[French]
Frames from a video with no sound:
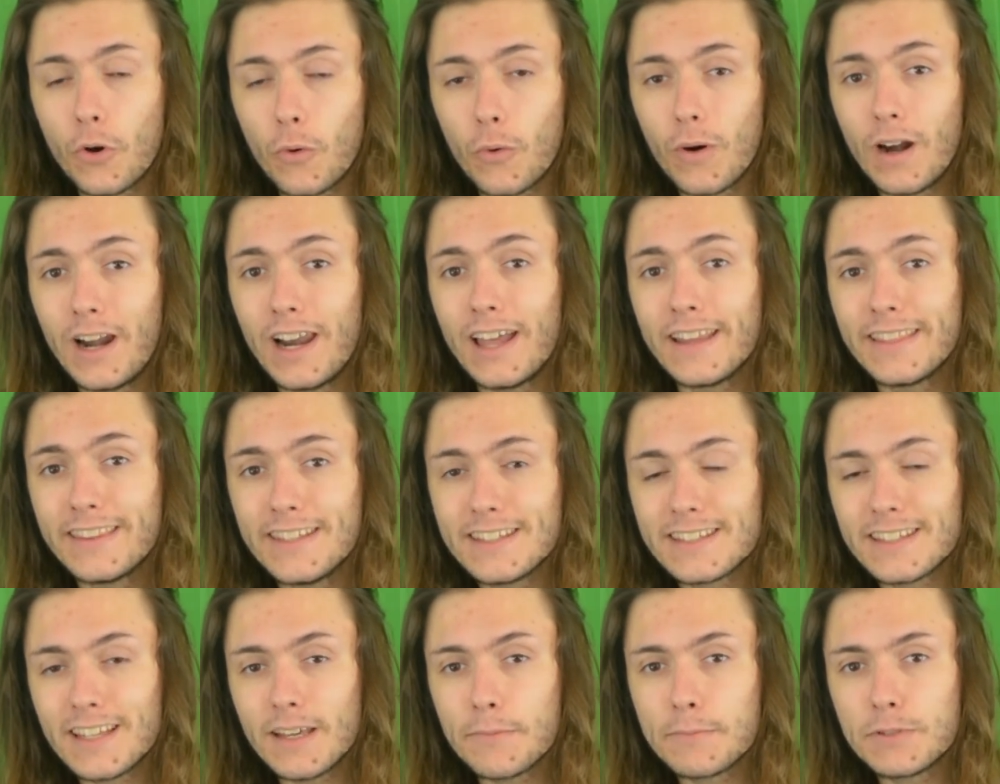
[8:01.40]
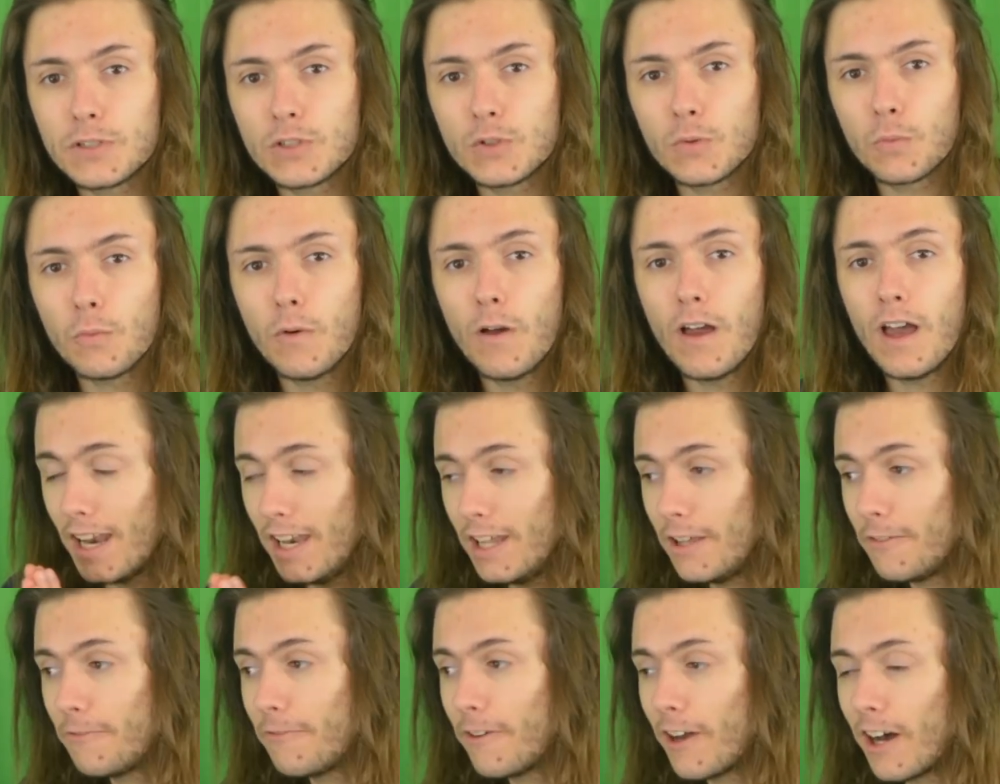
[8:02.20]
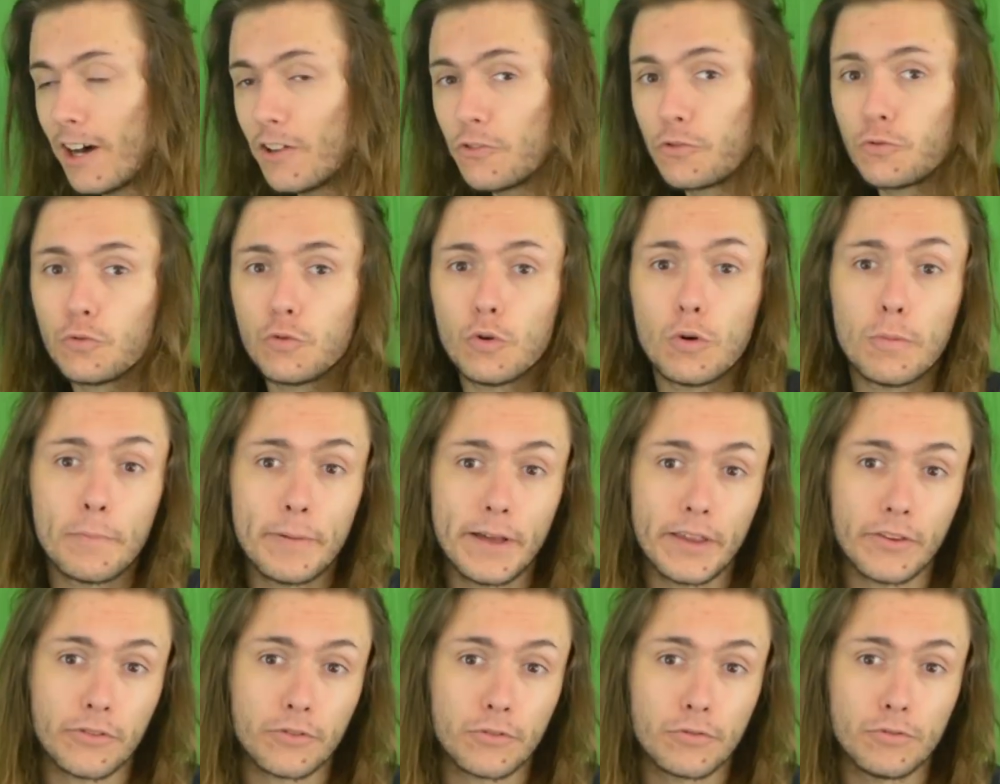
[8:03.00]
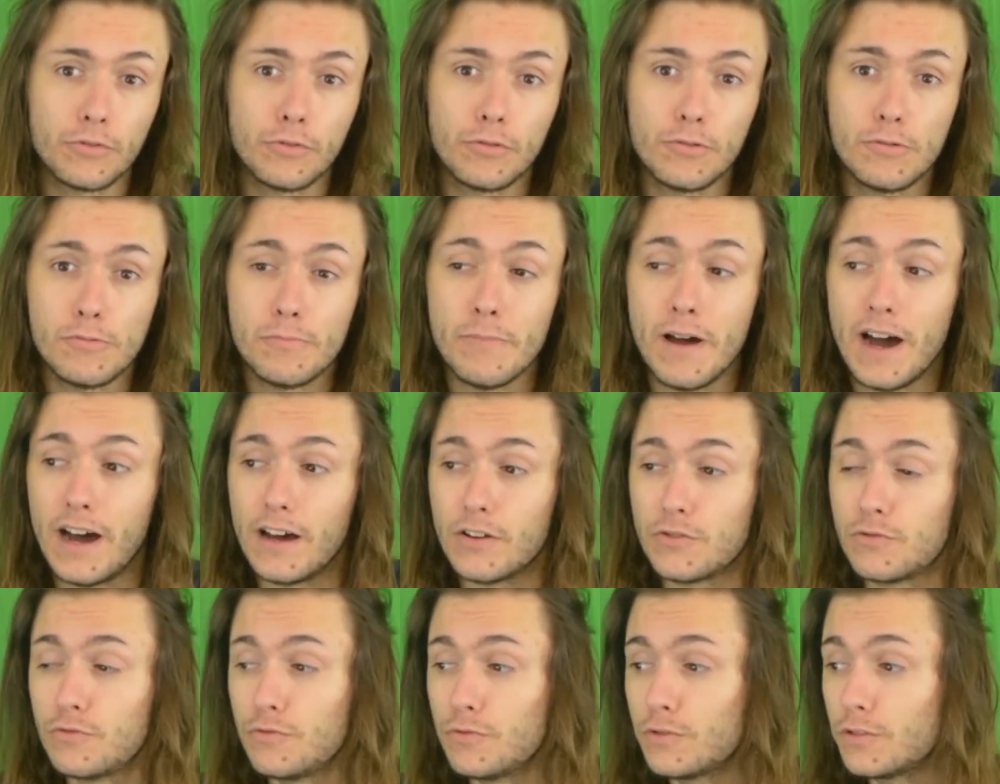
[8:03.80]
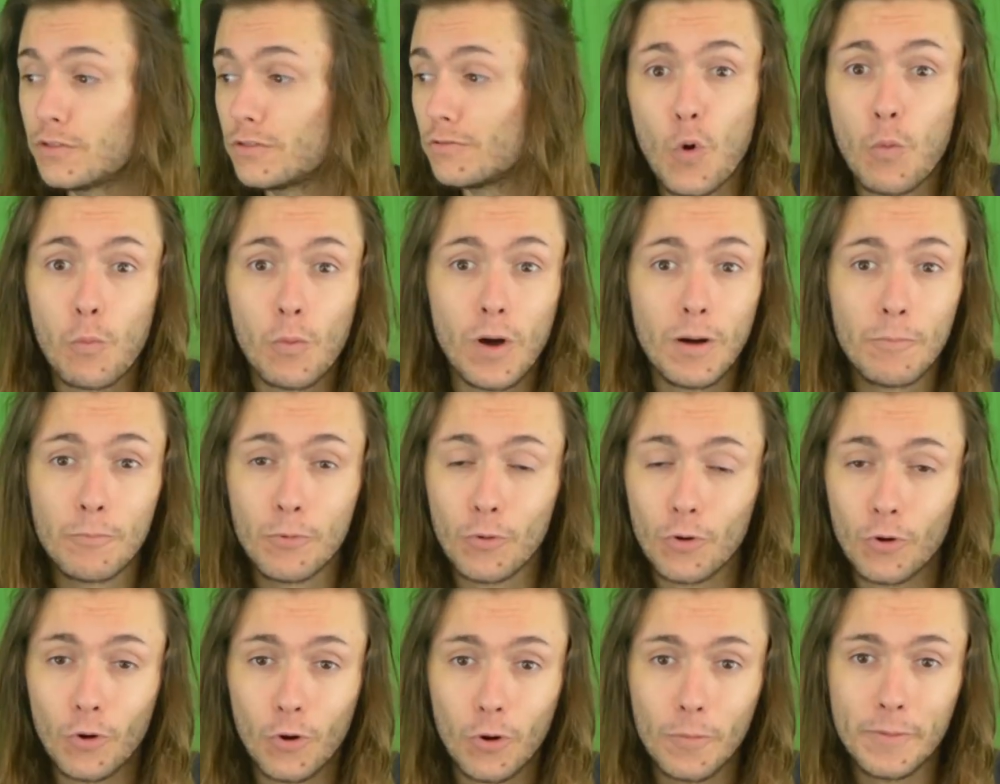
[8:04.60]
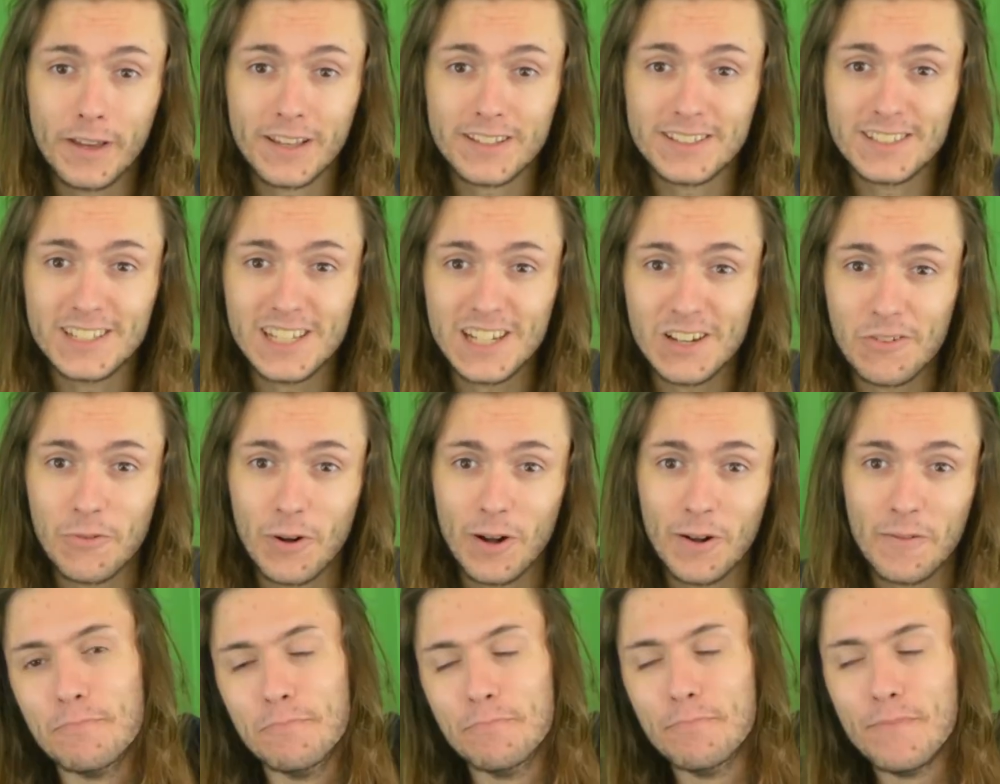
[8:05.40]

dans la description. Allez y faire un tour parce que, bah, juste au moins pour le remercier, quoi.